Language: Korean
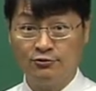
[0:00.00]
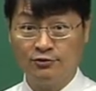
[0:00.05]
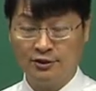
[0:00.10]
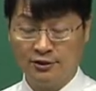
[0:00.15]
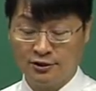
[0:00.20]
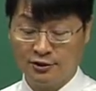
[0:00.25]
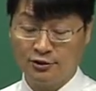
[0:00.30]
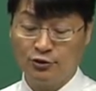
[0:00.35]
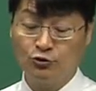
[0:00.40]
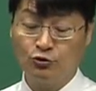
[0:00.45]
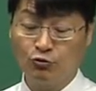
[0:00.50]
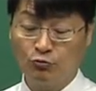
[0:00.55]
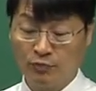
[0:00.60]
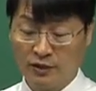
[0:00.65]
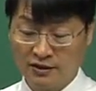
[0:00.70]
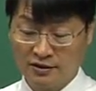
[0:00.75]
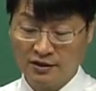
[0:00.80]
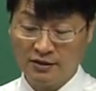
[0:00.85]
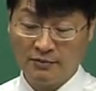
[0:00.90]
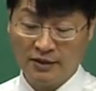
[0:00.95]
그래서 그쪽
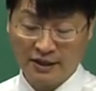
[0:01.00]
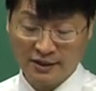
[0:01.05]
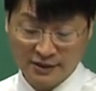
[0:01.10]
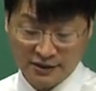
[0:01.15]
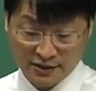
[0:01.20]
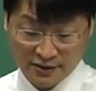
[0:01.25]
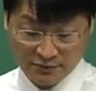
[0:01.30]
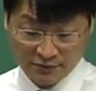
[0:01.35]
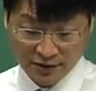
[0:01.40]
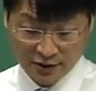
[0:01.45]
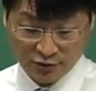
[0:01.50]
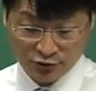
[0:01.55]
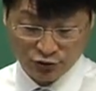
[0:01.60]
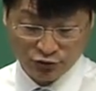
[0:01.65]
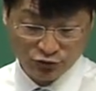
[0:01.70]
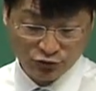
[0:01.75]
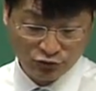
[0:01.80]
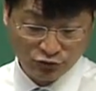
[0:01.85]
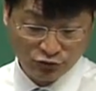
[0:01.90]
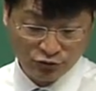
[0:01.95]
파트가 많기 때문에
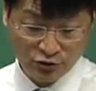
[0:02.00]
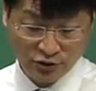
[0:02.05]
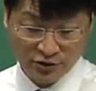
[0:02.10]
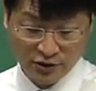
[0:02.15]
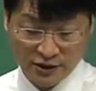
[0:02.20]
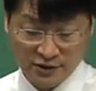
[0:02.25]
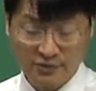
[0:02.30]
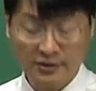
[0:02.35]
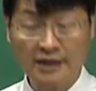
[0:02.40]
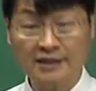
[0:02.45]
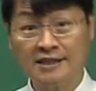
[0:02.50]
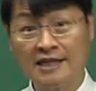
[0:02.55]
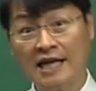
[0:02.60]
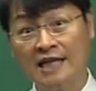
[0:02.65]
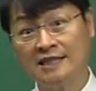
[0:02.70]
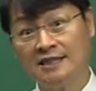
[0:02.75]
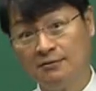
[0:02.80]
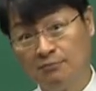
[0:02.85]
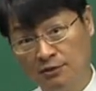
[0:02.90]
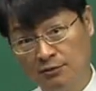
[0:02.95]
중건에서 한
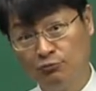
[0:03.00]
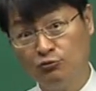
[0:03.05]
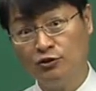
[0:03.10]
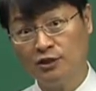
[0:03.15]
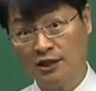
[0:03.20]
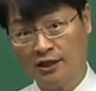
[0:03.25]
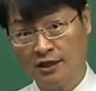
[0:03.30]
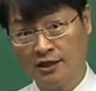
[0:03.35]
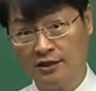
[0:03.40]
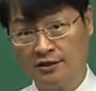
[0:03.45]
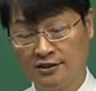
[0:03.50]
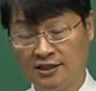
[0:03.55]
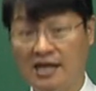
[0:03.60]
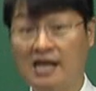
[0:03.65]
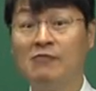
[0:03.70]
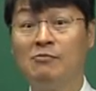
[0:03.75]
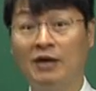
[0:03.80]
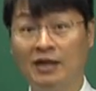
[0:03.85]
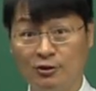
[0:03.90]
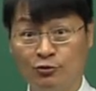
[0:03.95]
42문제가
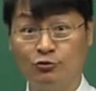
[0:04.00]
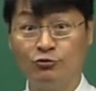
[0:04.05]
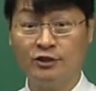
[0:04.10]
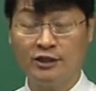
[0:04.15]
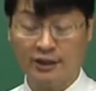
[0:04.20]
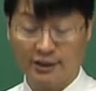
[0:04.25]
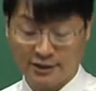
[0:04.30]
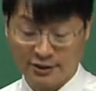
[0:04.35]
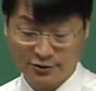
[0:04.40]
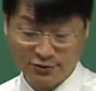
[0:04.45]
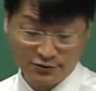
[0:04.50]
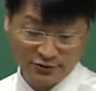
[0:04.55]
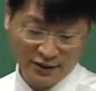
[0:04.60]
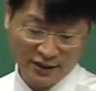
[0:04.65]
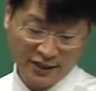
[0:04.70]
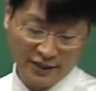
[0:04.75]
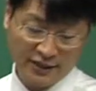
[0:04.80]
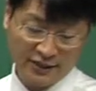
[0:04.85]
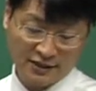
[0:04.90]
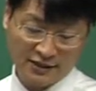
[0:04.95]
제일 많이 출제가 되죠.
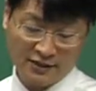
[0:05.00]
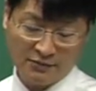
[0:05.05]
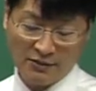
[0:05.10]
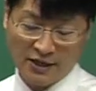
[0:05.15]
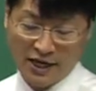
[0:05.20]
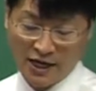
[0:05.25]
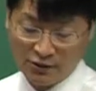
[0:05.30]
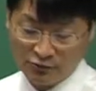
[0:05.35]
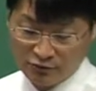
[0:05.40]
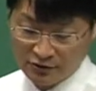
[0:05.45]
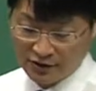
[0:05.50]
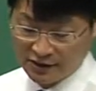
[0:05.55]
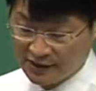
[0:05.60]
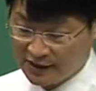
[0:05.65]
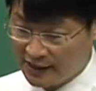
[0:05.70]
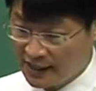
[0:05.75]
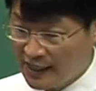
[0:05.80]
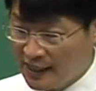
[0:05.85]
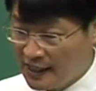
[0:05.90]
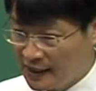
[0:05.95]
그 다음에 학원은
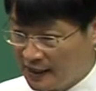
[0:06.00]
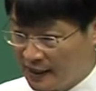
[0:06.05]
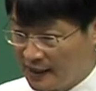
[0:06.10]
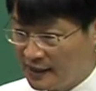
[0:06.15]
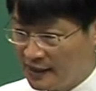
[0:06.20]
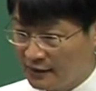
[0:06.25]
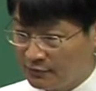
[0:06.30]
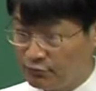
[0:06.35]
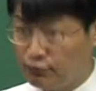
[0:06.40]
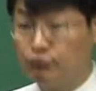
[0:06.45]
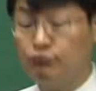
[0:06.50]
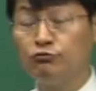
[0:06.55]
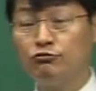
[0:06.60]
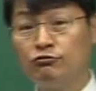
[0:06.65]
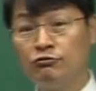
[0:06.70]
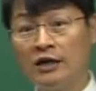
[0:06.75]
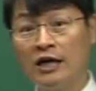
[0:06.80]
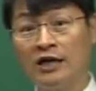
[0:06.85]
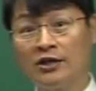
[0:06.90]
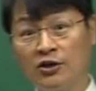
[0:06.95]
이제 기타
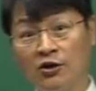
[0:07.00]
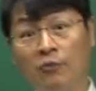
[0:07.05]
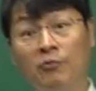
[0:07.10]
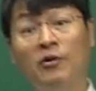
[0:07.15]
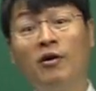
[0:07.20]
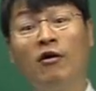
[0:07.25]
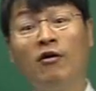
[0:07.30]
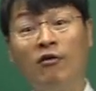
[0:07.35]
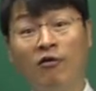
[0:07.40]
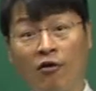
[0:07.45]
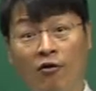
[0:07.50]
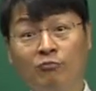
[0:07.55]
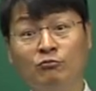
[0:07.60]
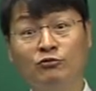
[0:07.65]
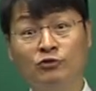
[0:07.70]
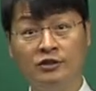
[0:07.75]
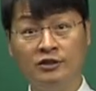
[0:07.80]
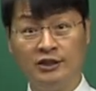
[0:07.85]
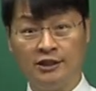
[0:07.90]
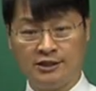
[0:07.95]
부수나 겸용
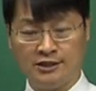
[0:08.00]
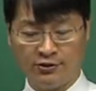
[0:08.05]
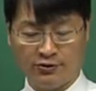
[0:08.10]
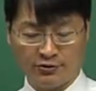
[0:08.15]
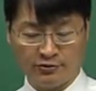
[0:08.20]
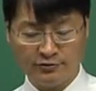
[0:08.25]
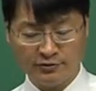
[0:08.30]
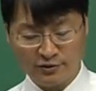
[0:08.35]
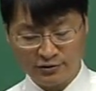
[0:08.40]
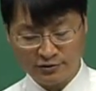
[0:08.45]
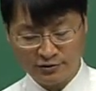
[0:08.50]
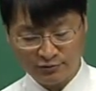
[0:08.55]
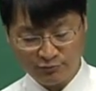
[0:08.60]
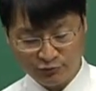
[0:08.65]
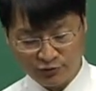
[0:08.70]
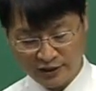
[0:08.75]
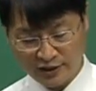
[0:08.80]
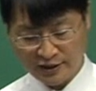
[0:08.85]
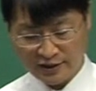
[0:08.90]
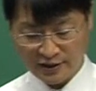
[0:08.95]
업무들이 있어요. 그런
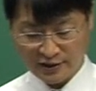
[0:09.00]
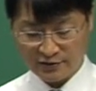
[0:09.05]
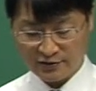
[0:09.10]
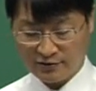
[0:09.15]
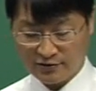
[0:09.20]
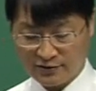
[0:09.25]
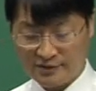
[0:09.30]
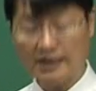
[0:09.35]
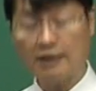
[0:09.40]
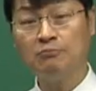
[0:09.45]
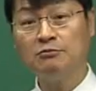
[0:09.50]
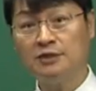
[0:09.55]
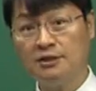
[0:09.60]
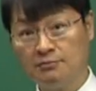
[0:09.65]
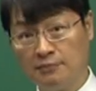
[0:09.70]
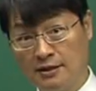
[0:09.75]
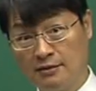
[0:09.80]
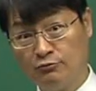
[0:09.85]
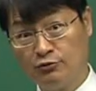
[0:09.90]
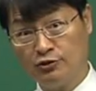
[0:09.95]
업무에 대한 거
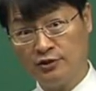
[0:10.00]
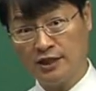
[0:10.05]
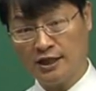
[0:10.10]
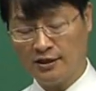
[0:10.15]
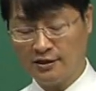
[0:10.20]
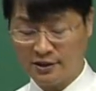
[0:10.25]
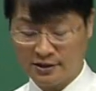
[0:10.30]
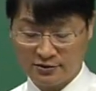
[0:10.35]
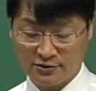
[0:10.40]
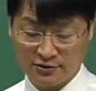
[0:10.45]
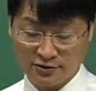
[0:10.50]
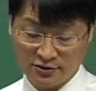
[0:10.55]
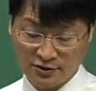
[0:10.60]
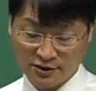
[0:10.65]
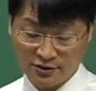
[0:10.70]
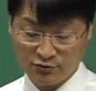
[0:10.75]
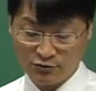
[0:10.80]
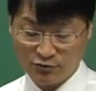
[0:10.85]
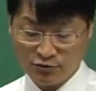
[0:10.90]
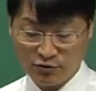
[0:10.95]
31문제. 이렇게 해서
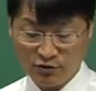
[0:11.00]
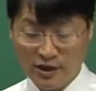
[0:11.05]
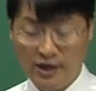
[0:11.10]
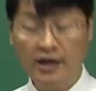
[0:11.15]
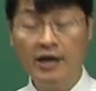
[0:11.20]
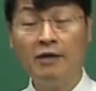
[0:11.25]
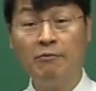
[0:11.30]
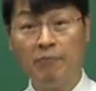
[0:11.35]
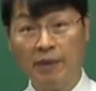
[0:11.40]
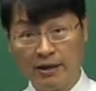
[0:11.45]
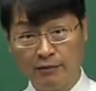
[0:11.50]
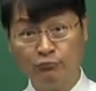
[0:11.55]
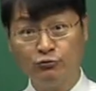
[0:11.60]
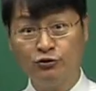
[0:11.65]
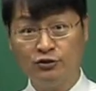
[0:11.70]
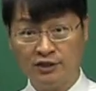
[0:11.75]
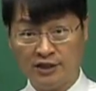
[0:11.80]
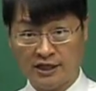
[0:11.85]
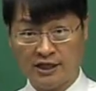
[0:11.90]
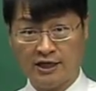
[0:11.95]
전체적으로
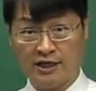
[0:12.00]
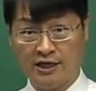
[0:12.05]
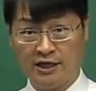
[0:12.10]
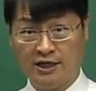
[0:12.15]
100문제.